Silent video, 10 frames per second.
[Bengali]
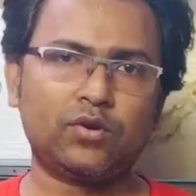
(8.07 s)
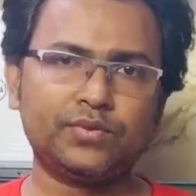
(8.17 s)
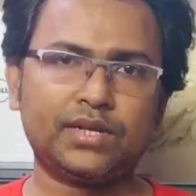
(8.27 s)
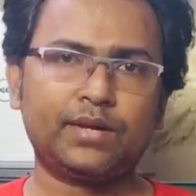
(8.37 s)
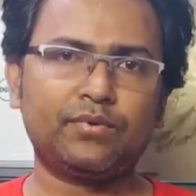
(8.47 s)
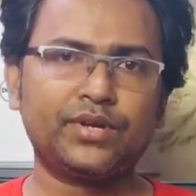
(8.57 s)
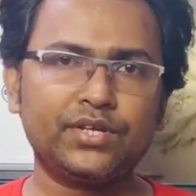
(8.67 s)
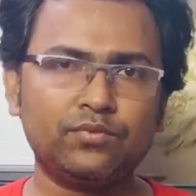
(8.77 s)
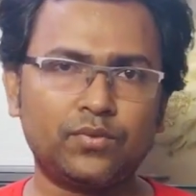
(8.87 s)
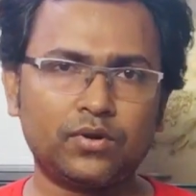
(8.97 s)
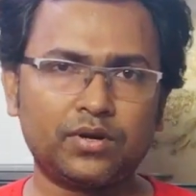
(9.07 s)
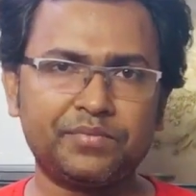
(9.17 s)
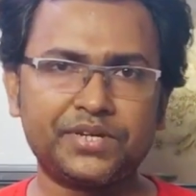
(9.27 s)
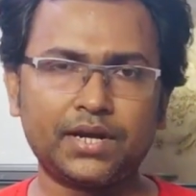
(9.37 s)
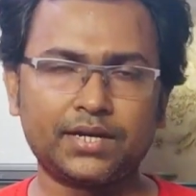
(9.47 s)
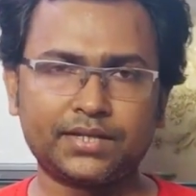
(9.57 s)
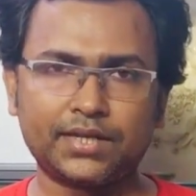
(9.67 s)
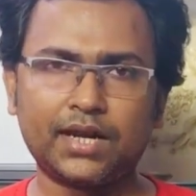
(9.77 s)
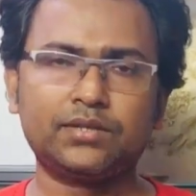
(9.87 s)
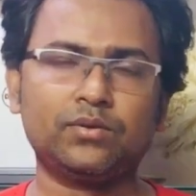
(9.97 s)
রমজান এবং ঈদ উপলক্ষে বিশাল একটা
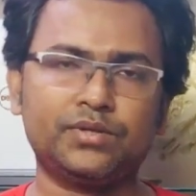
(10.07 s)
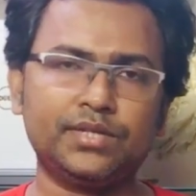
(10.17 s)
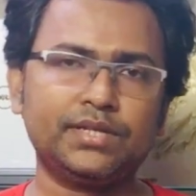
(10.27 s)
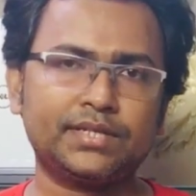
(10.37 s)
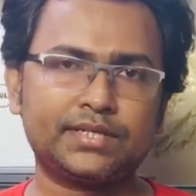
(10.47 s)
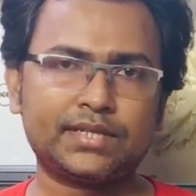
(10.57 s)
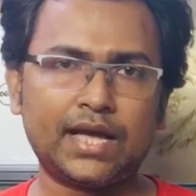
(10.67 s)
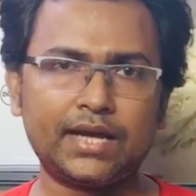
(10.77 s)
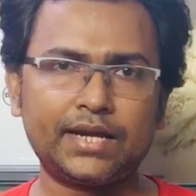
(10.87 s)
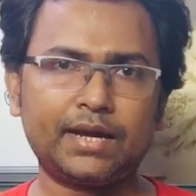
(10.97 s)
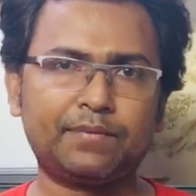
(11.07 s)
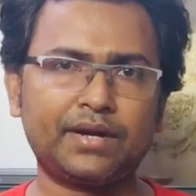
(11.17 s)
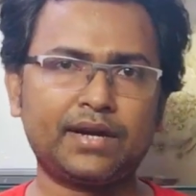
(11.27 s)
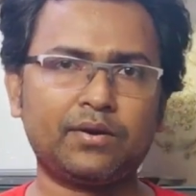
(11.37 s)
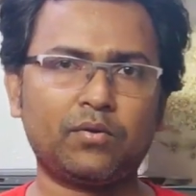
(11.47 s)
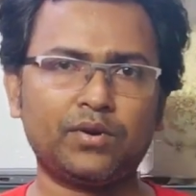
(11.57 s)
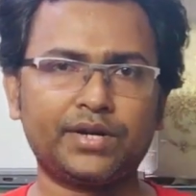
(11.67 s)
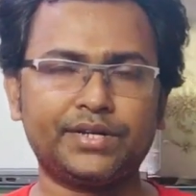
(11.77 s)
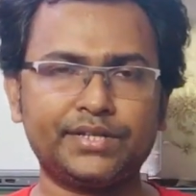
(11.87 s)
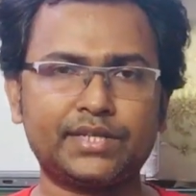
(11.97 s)
ছাড় চলছে ছাড়ে আপনারা
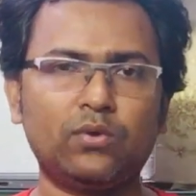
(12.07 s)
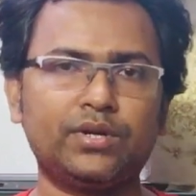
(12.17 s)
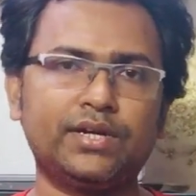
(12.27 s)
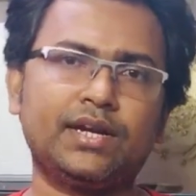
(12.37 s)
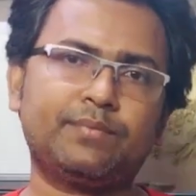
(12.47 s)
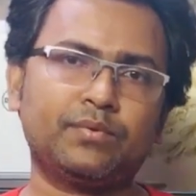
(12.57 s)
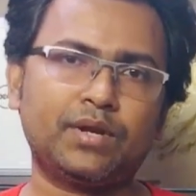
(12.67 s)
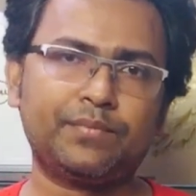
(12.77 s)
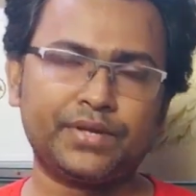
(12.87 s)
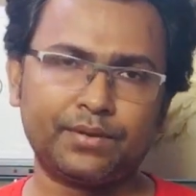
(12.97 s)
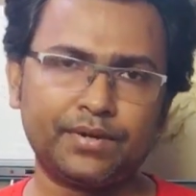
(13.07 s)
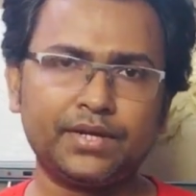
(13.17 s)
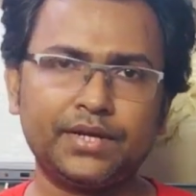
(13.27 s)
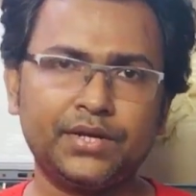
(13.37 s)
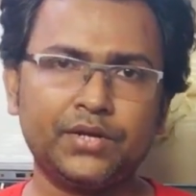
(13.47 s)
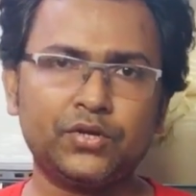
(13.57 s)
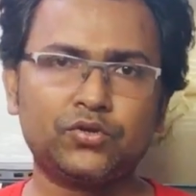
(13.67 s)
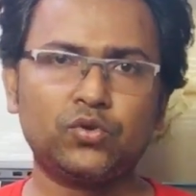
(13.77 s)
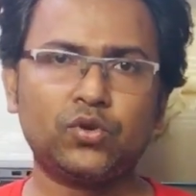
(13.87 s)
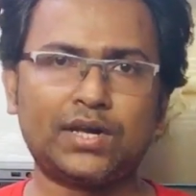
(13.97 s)
অনেক ডিসকাউন্টে ল্যাপটপগুলো পেয়ে যাবেন
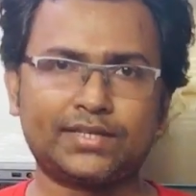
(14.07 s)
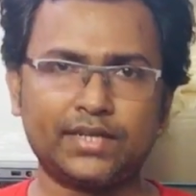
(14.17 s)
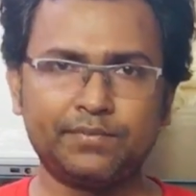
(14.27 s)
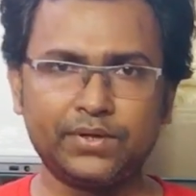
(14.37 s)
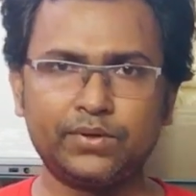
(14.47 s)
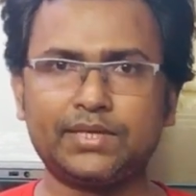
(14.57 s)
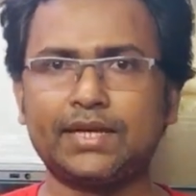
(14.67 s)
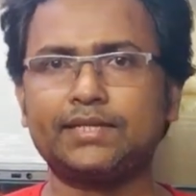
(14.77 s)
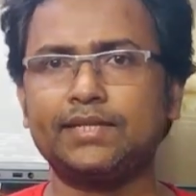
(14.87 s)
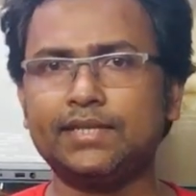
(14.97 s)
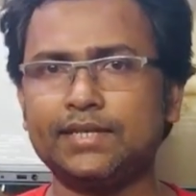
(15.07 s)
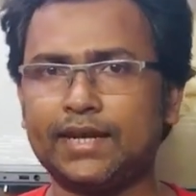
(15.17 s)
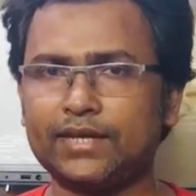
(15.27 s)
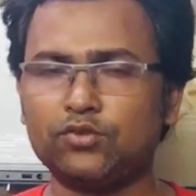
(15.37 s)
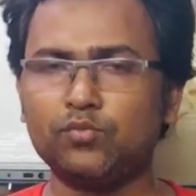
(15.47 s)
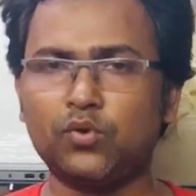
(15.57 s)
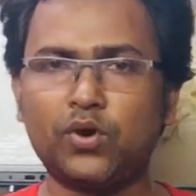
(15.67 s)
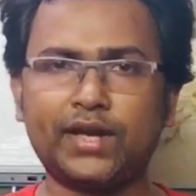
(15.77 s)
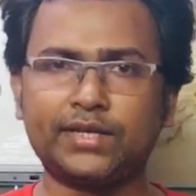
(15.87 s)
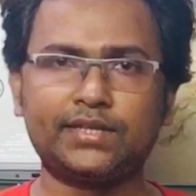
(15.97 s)
সো আজকের ভিডিওটি থাকছে একদম
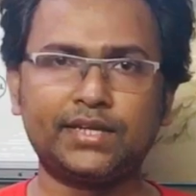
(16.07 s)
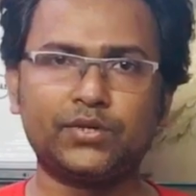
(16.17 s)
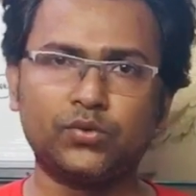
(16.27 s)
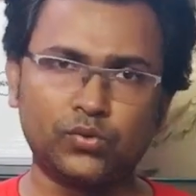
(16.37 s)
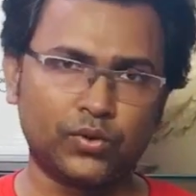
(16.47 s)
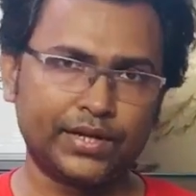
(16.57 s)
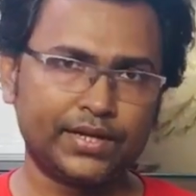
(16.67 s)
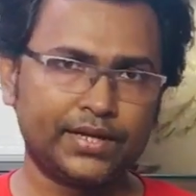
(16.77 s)
নয় হাজার থেকে শুরু করে